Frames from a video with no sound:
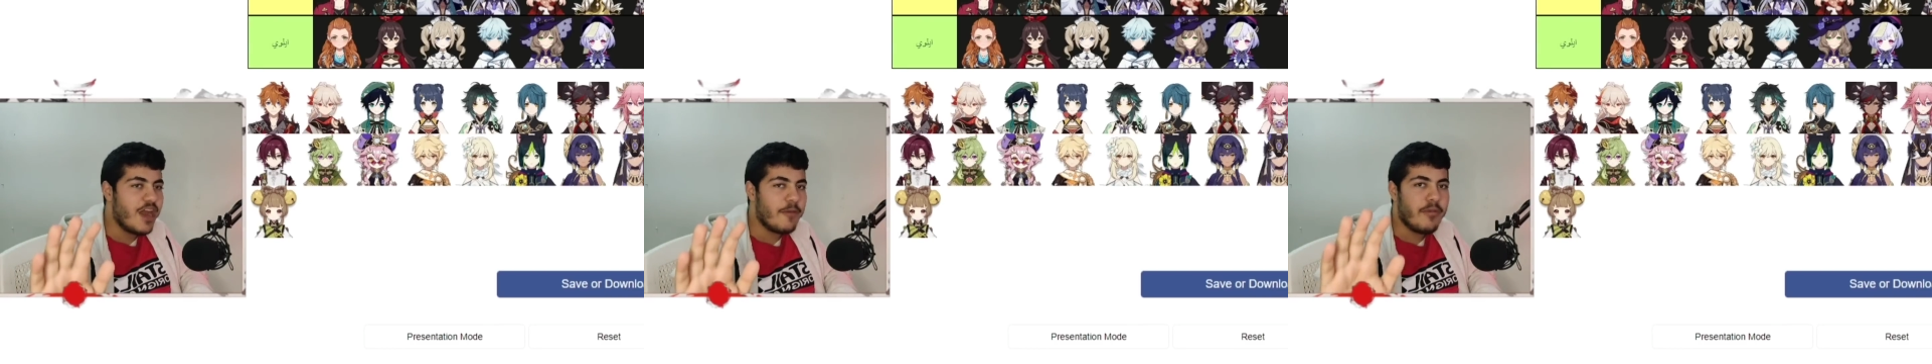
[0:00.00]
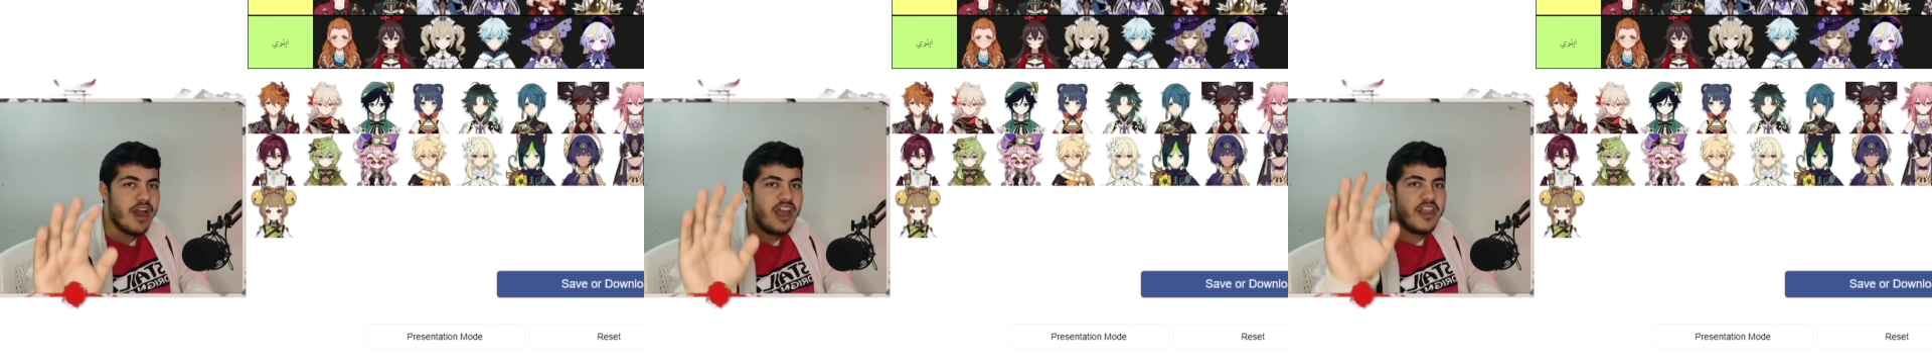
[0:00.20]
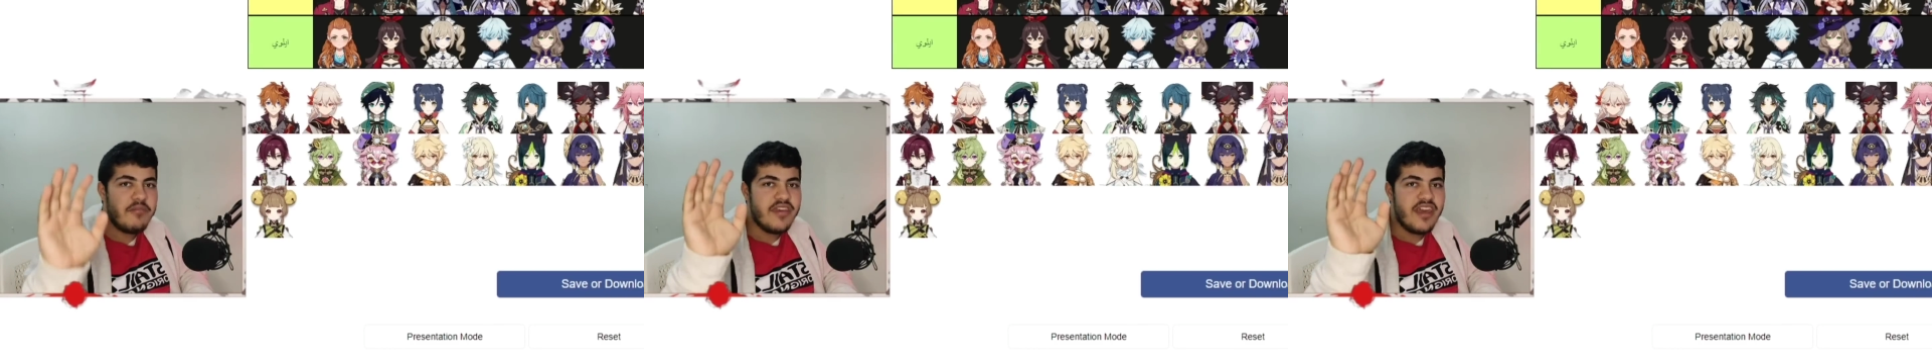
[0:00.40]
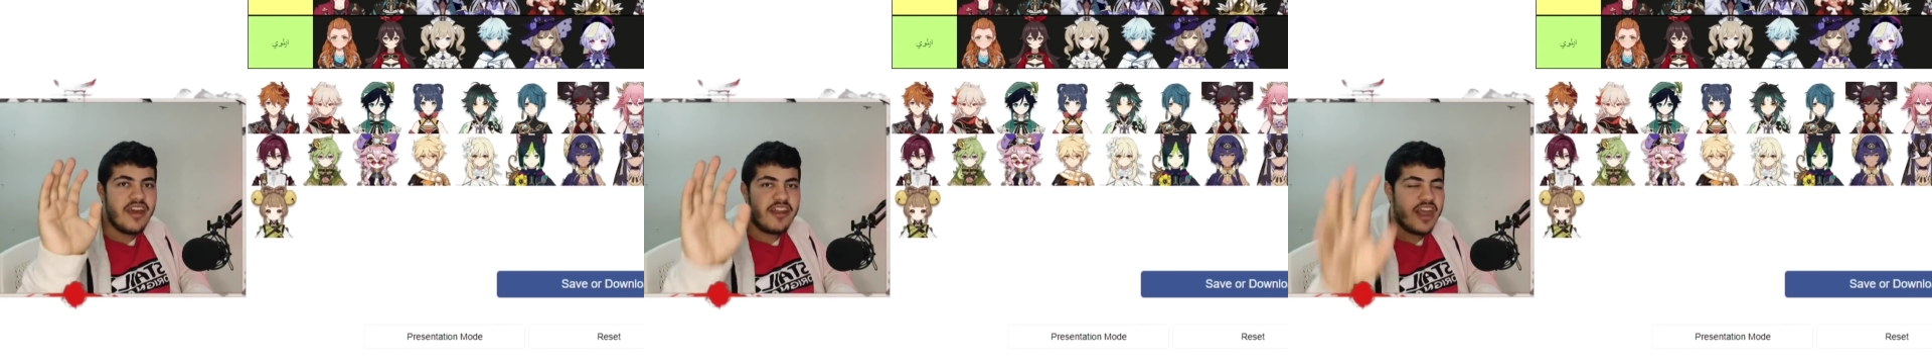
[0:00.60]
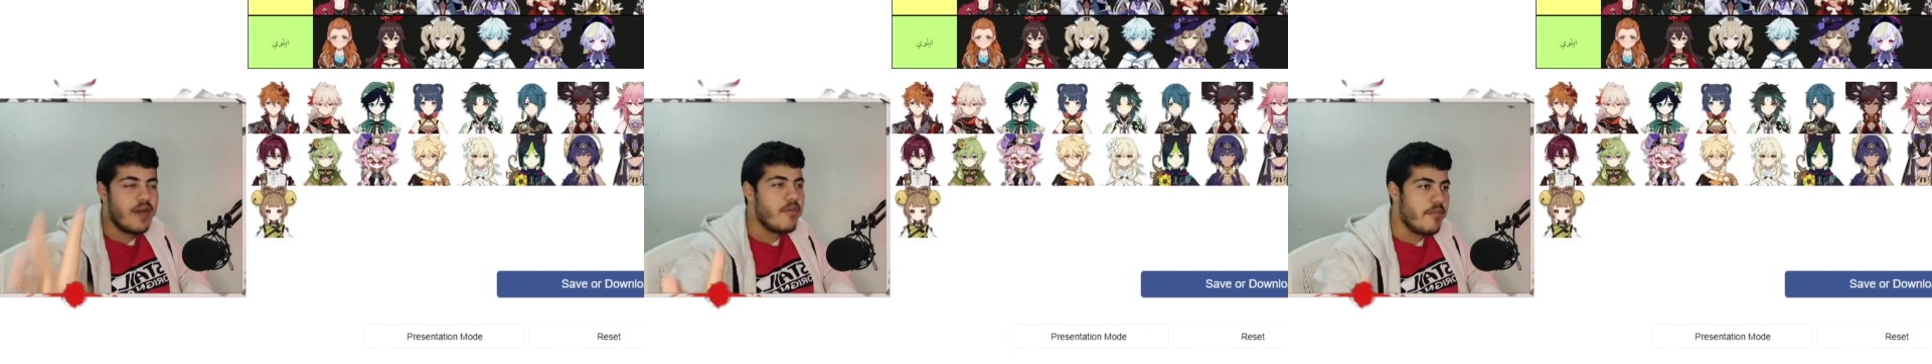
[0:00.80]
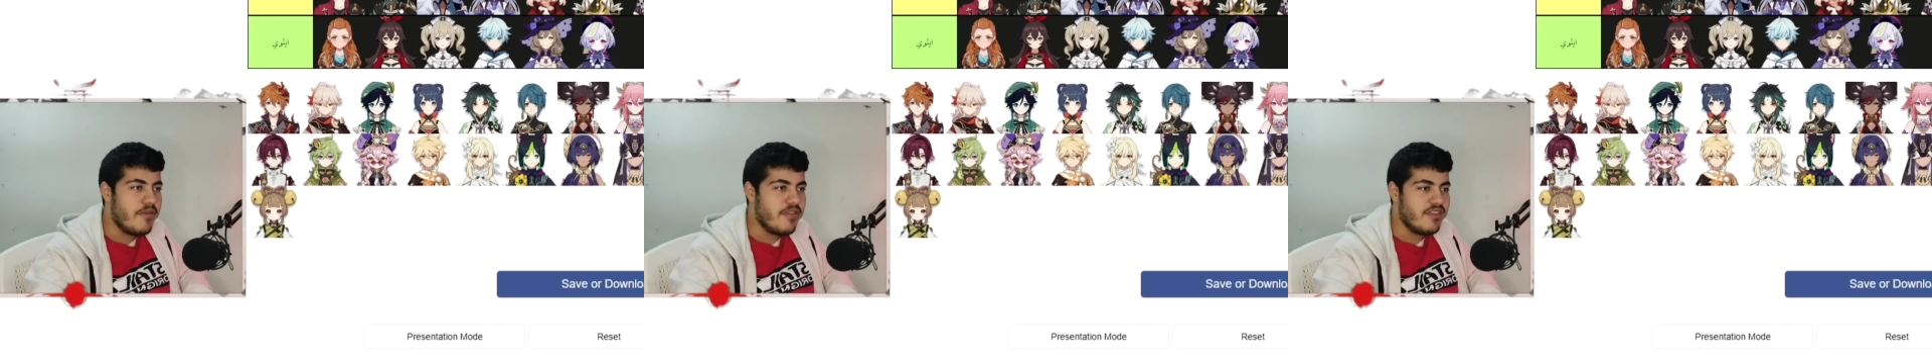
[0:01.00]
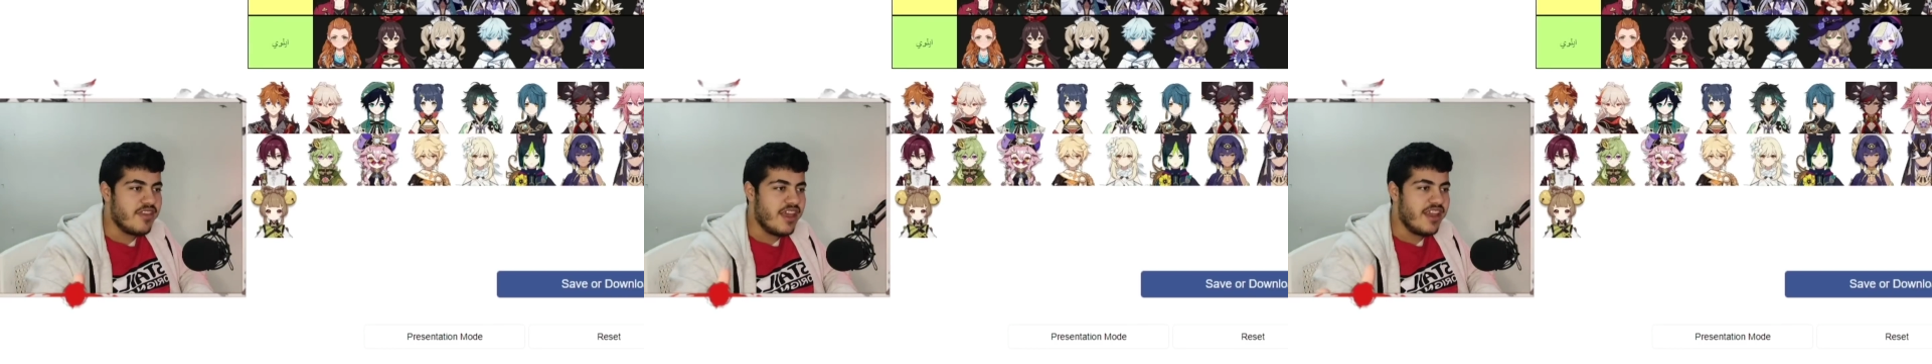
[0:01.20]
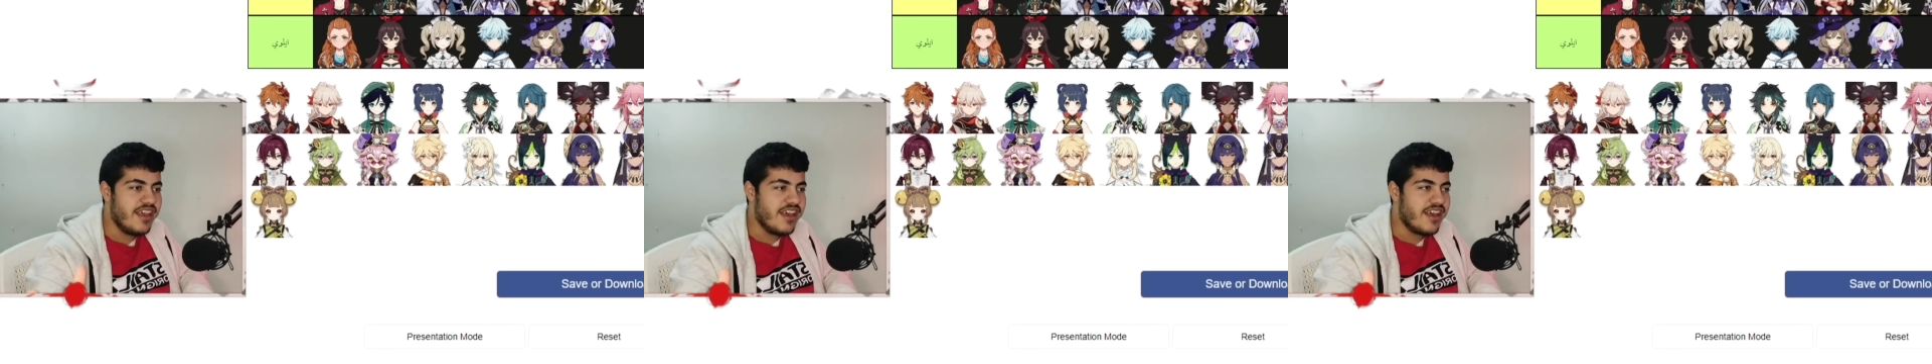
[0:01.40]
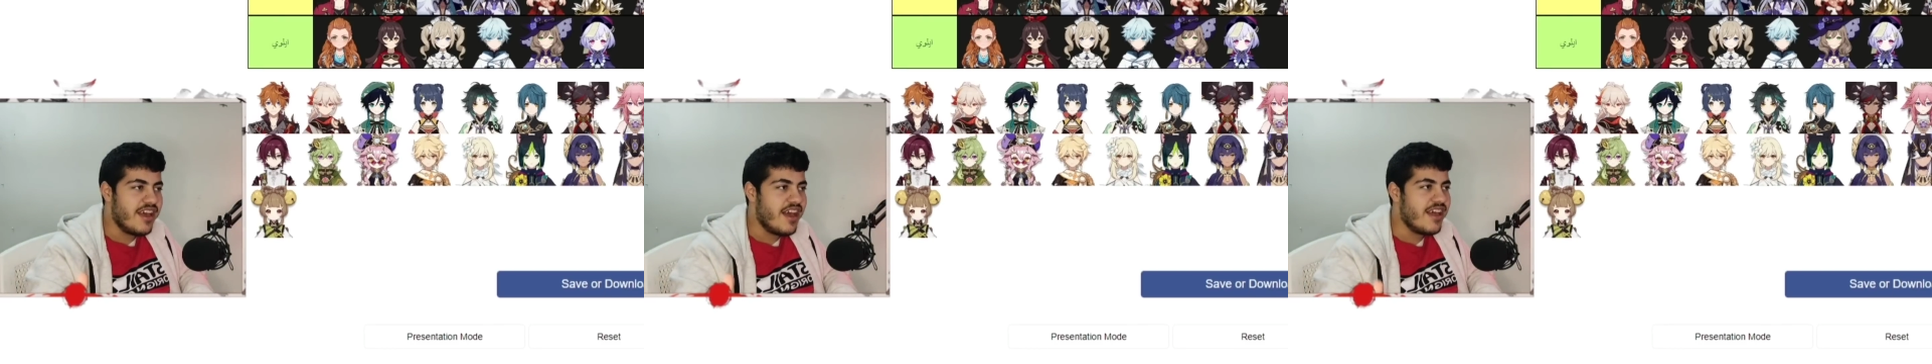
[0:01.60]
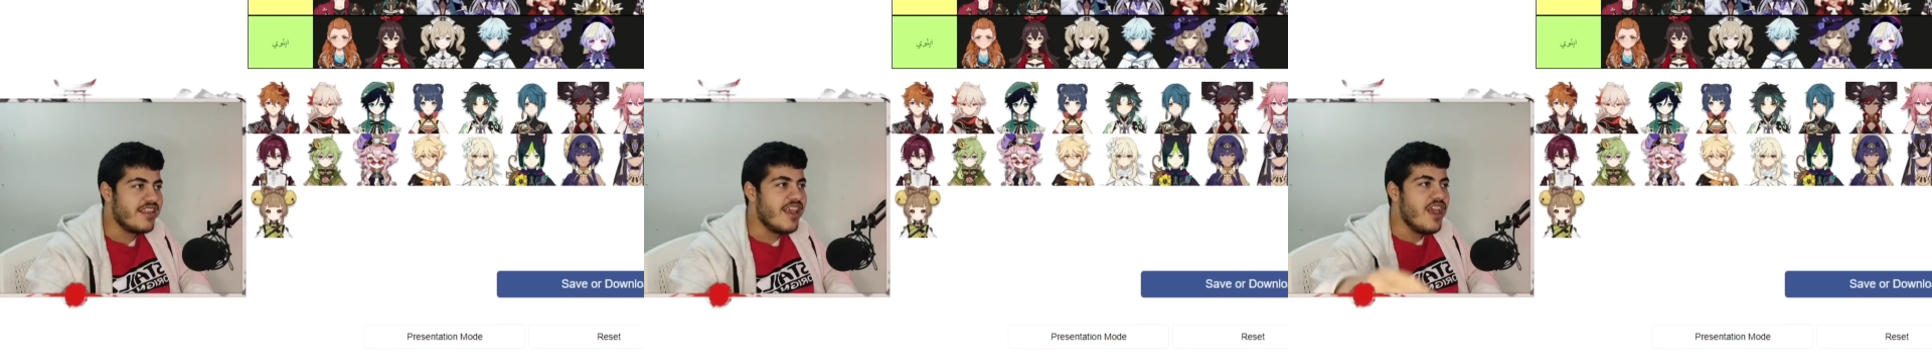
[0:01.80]
حرب عالميه رابعه
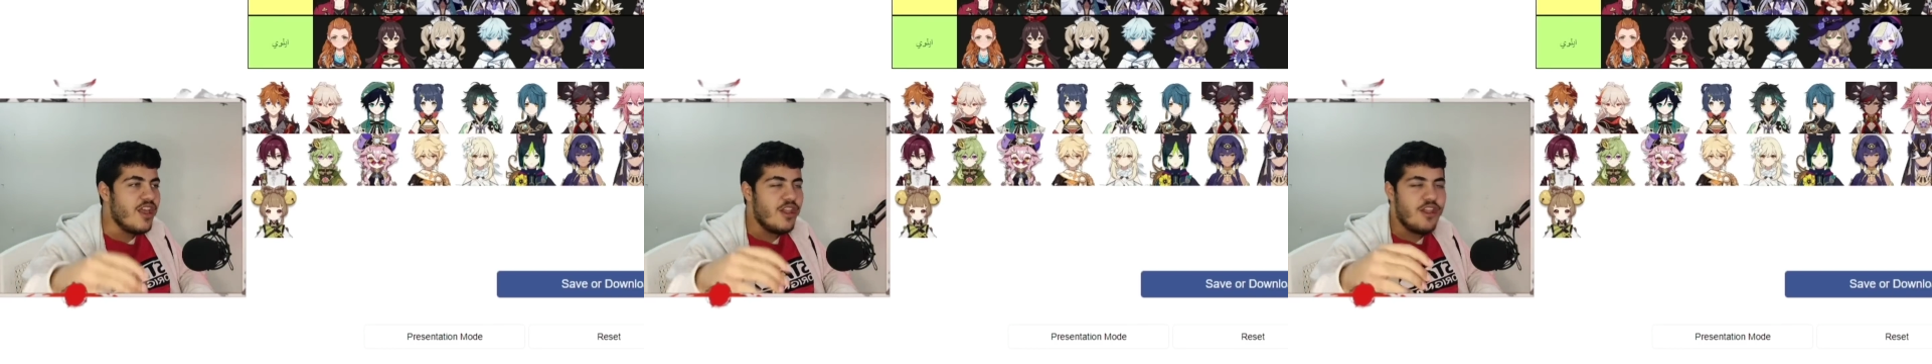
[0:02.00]
بالتعليقات